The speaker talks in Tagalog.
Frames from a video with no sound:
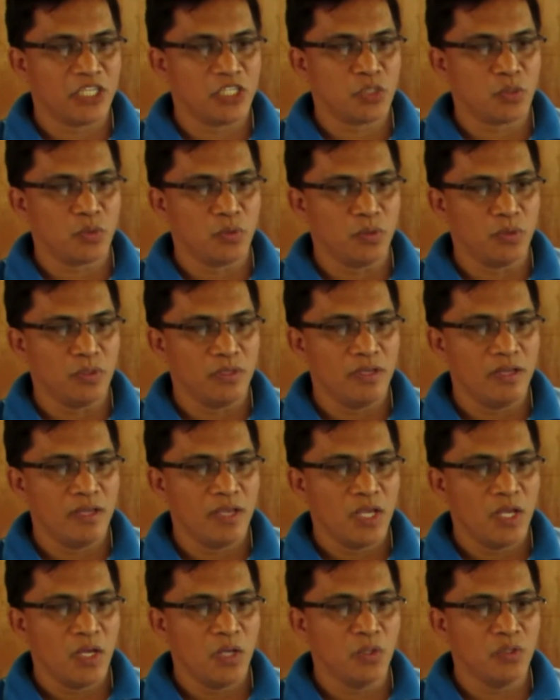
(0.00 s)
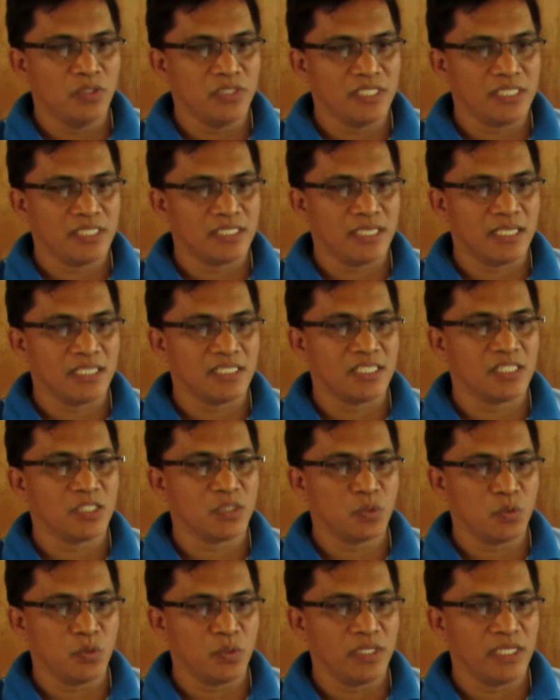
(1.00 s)
School launches its
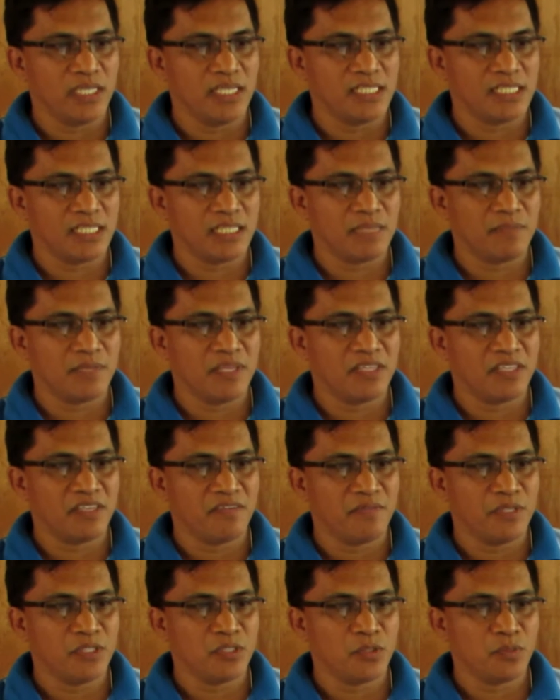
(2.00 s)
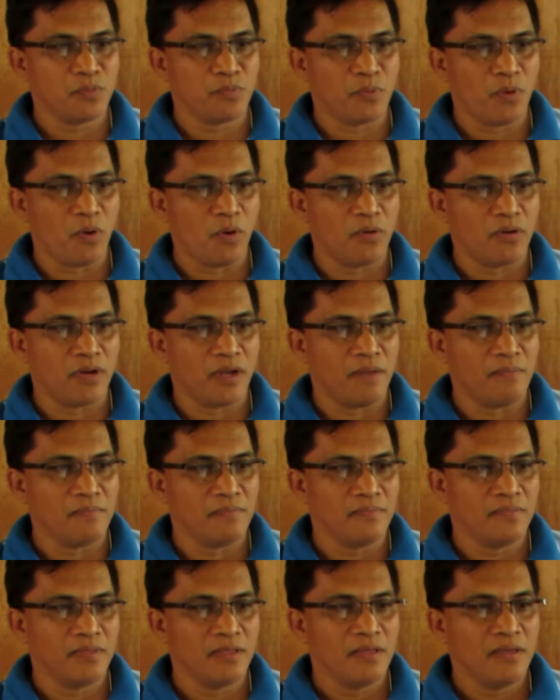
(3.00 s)
School Initiative Intervention Program,